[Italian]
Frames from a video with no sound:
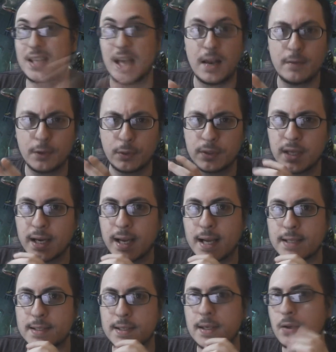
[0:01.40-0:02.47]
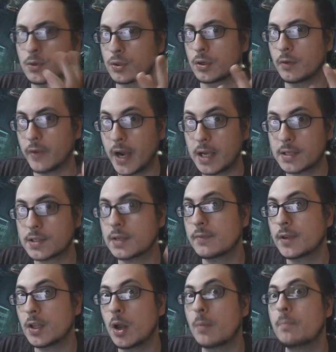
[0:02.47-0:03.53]
Salve a tutti ragazzi, io sono Vrex e
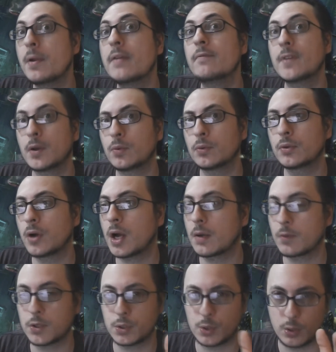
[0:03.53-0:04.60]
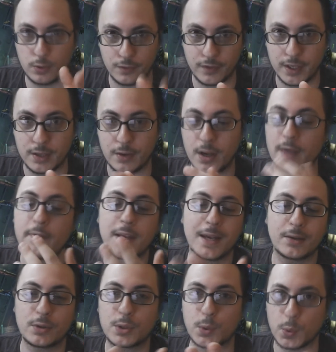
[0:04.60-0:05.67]
vi do il benvenuto a questo nuovo video e vi
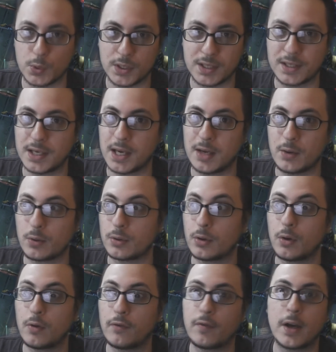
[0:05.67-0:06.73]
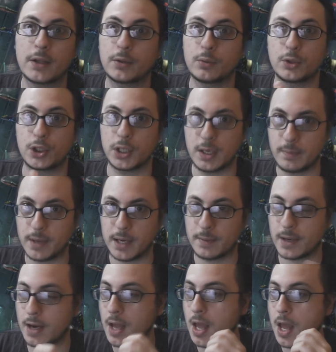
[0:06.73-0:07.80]
chiedo scusa se non l'ho fatto uscire
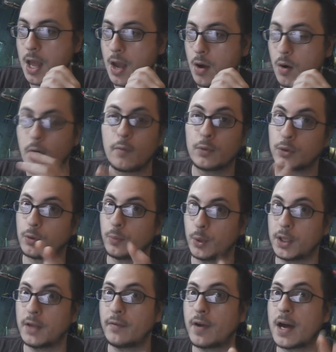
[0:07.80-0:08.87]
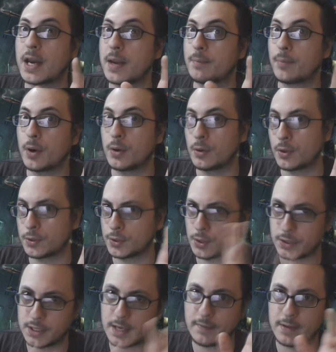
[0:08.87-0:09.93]
prima. Ho avuto un po' da fare e poi non
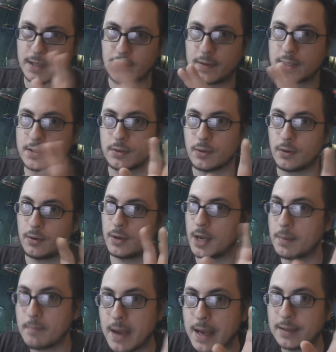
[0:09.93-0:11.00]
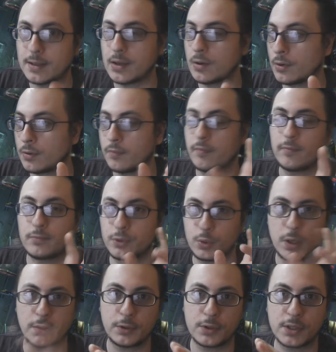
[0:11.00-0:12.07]
so se avete visto il meteo
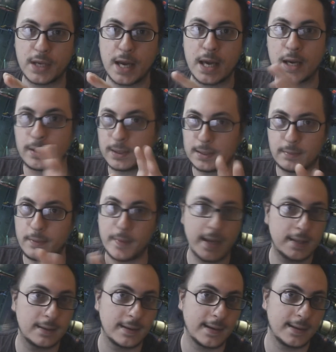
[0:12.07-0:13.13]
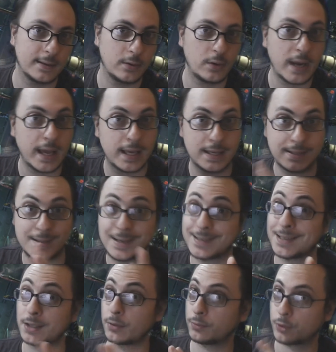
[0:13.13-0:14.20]
sulla Toscana ultimamente non è che sia
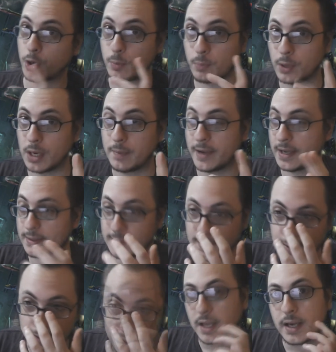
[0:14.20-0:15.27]
stato troppo clemente.